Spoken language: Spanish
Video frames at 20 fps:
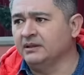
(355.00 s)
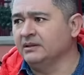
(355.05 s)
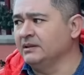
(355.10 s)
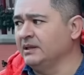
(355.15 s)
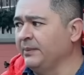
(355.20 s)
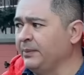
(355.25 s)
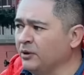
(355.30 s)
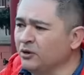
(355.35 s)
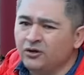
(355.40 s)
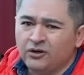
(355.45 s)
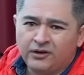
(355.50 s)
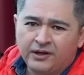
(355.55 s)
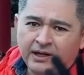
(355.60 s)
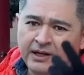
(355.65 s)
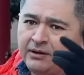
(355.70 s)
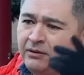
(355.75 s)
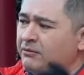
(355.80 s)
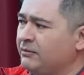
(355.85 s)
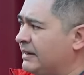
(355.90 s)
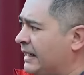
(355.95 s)
De pronto
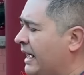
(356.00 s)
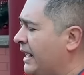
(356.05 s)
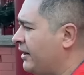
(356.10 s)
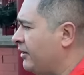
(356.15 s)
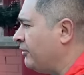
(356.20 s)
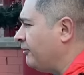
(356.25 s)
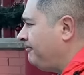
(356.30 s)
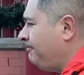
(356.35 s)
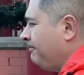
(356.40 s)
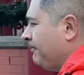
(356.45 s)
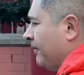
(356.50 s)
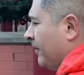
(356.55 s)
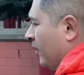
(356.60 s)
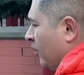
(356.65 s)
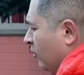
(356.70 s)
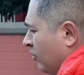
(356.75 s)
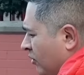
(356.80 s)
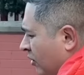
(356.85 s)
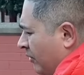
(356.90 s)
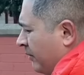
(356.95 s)
tienen un carro,
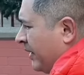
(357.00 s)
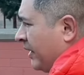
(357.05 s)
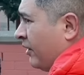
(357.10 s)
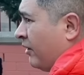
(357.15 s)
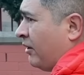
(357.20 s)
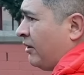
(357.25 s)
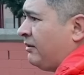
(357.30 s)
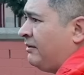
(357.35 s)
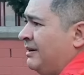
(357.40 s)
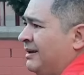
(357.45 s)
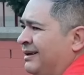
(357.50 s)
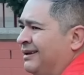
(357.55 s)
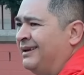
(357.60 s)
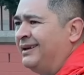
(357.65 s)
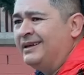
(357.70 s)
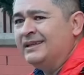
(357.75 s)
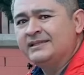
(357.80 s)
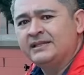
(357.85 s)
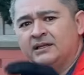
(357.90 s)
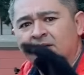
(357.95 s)
un comedor
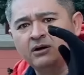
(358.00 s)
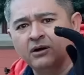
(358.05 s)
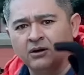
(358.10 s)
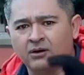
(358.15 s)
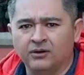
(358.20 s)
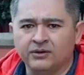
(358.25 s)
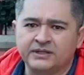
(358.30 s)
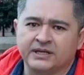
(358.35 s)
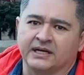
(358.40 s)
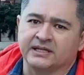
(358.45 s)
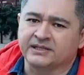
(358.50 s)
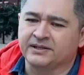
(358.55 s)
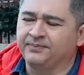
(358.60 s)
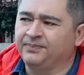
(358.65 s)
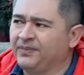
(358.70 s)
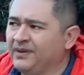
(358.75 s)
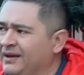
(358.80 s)
y cinco ollas.